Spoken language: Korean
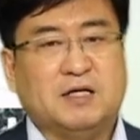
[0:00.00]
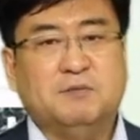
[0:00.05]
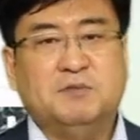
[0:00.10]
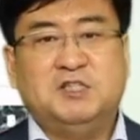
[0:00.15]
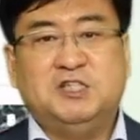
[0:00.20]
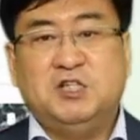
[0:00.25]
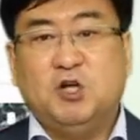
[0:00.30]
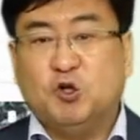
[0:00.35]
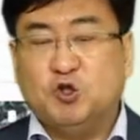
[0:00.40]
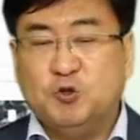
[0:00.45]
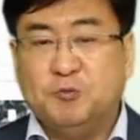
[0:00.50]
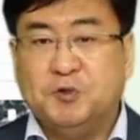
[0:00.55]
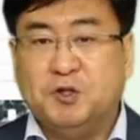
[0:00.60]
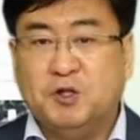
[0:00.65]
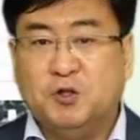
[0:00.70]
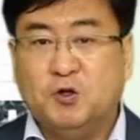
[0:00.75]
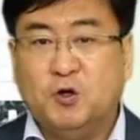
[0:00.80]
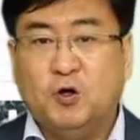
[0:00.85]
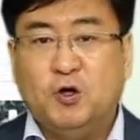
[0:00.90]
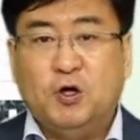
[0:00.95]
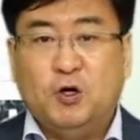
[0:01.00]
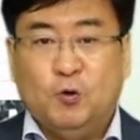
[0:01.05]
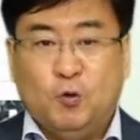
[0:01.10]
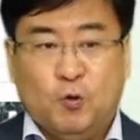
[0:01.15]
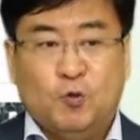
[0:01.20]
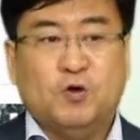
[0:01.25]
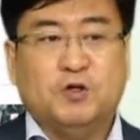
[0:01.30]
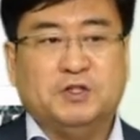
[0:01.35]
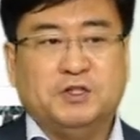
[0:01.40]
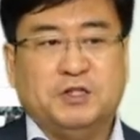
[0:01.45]
그럼 지역 주민들도
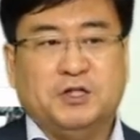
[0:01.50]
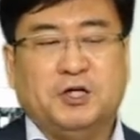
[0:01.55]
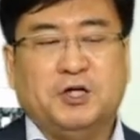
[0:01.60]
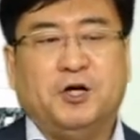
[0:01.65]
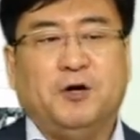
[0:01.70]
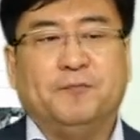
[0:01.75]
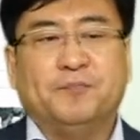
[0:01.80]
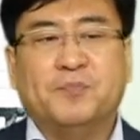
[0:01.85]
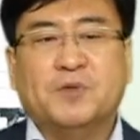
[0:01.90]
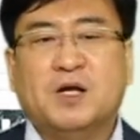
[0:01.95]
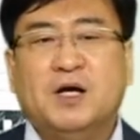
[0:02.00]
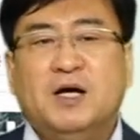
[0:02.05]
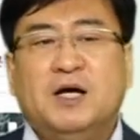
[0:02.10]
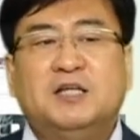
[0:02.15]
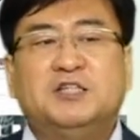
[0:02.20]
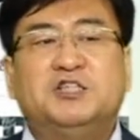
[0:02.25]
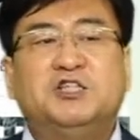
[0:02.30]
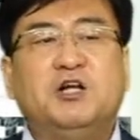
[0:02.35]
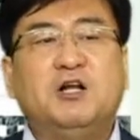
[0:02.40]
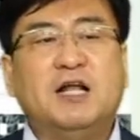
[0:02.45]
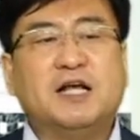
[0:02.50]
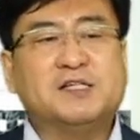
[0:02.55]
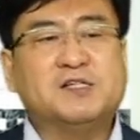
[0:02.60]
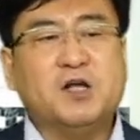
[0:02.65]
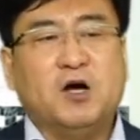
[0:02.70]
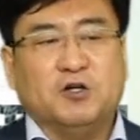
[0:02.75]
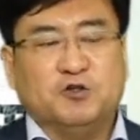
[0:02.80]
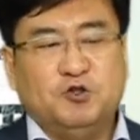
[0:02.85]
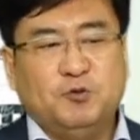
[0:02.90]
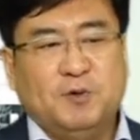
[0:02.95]
오거든요.
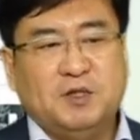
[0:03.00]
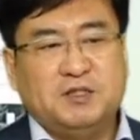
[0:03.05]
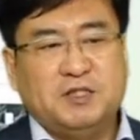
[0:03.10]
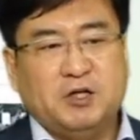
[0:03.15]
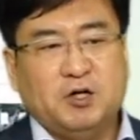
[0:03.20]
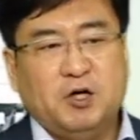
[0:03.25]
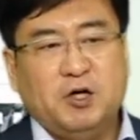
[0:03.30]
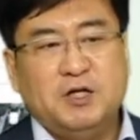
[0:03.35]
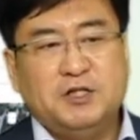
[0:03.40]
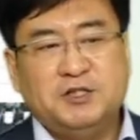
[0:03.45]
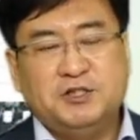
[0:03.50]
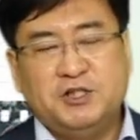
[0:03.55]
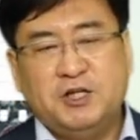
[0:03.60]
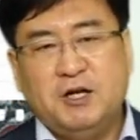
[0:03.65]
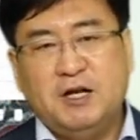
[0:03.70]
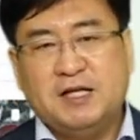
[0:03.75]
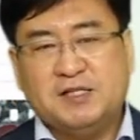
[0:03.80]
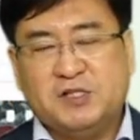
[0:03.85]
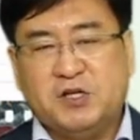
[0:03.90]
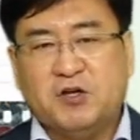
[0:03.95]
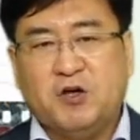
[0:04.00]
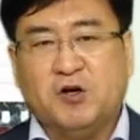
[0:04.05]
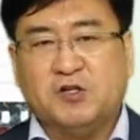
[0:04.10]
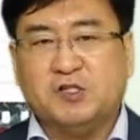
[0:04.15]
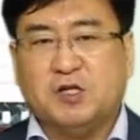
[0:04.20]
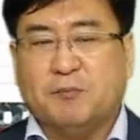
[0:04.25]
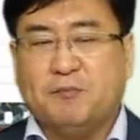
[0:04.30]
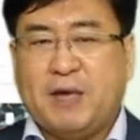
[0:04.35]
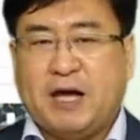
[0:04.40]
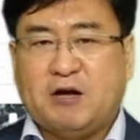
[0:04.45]
신뢰성 두 번째로 신뢰성
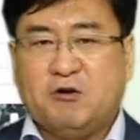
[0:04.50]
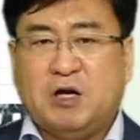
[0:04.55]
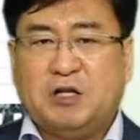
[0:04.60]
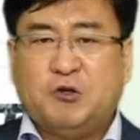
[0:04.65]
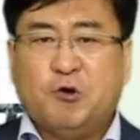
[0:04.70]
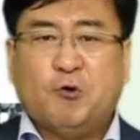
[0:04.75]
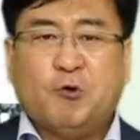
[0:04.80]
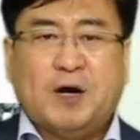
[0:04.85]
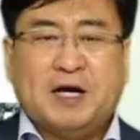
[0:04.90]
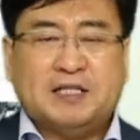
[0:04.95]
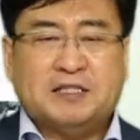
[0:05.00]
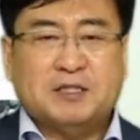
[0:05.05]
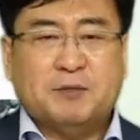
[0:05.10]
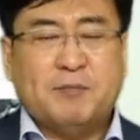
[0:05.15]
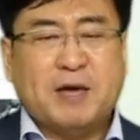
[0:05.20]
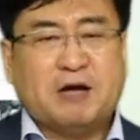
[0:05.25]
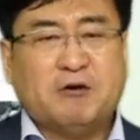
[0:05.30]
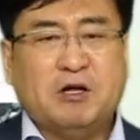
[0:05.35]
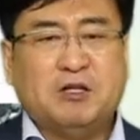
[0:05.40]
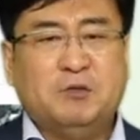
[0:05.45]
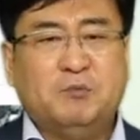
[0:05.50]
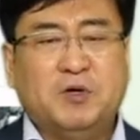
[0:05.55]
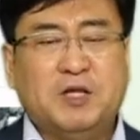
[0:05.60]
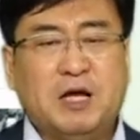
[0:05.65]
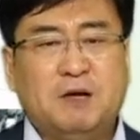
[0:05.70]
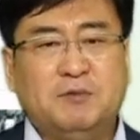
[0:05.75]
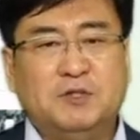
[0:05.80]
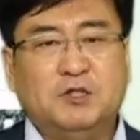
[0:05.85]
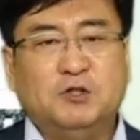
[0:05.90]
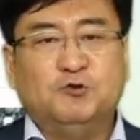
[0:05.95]
형성 백그라운드 효과 있죠. 백그라운드
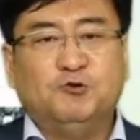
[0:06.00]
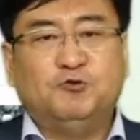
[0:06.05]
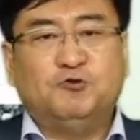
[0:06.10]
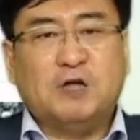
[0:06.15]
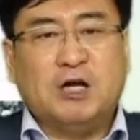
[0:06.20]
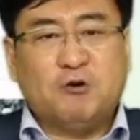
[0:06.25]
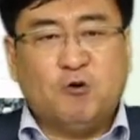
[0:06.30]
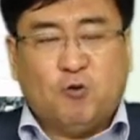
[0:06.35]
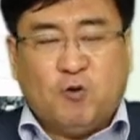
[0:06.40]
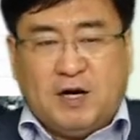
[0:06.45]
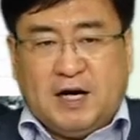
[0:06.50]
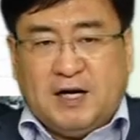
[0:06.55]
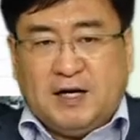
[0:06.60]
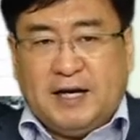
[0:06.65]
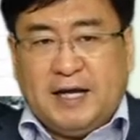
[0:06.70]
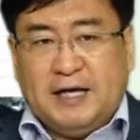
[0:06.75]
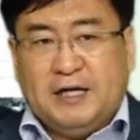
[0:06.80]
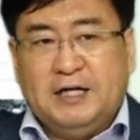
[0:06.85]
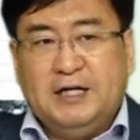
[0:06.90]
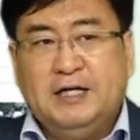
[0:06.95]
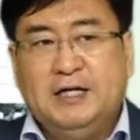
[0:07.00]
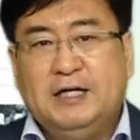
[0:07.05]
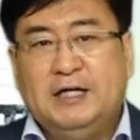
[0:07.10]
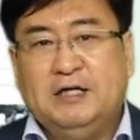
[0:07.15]
뭐냐면 후광 효과라 그래요.